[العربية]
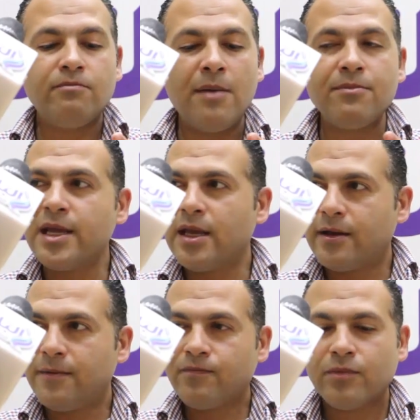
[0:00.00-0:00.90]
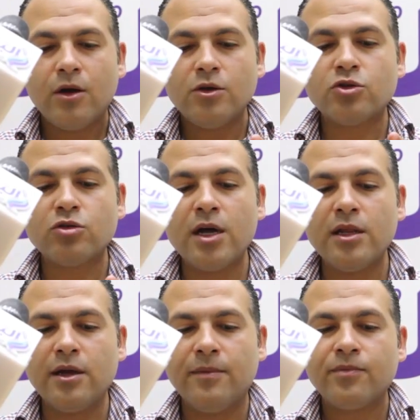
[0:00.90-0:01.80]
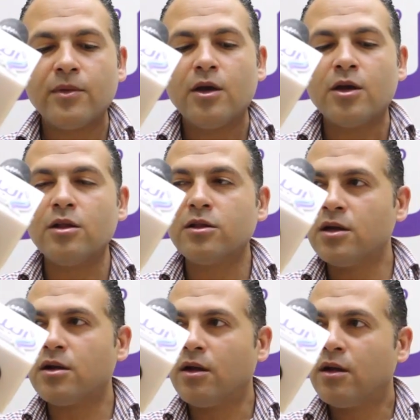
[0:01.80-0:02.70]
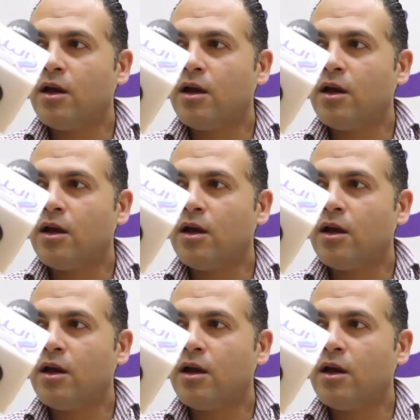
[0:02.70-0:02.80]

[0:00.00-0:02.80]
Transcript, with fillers: امريكا استراليا انجلترا